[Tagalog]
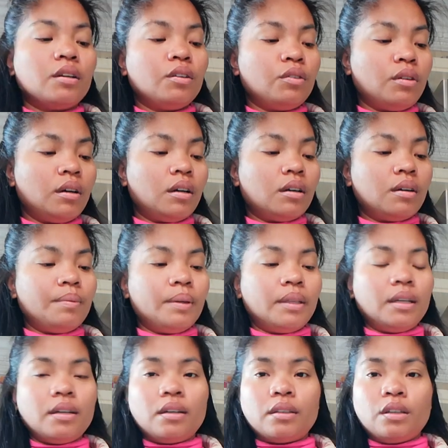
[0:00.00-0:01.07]
Yun ang
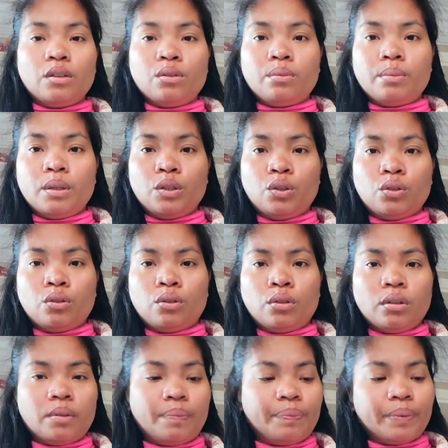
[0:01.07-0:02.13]
gagamitin natin yung medyo
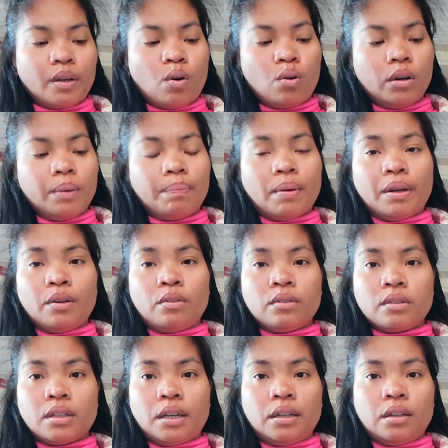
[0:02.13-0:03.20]
okay pa
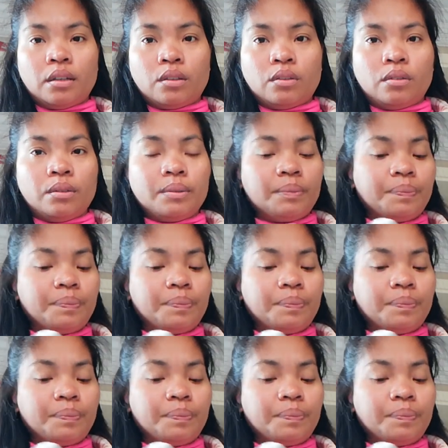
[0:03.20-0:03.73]
yung side na to.